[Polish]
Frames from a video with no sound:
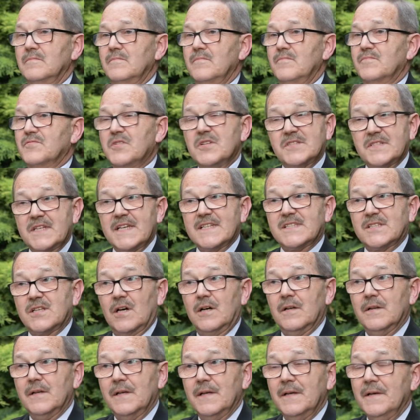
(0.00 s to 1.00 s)
Wszystkie
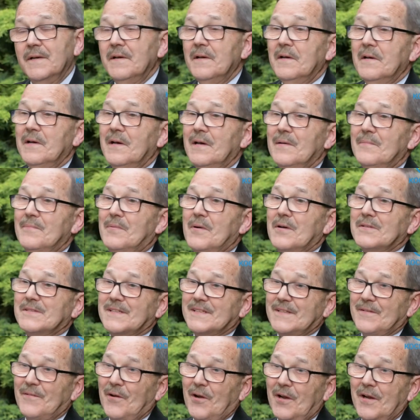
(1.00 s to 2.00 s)
strony były
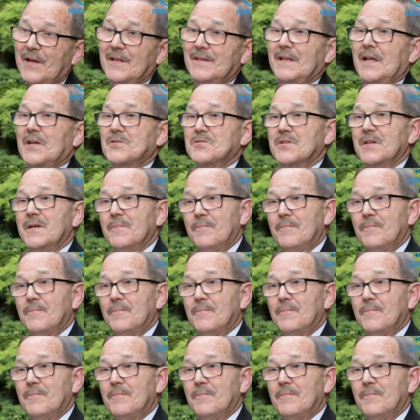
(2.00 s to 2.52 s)
zadowolone, znaczy i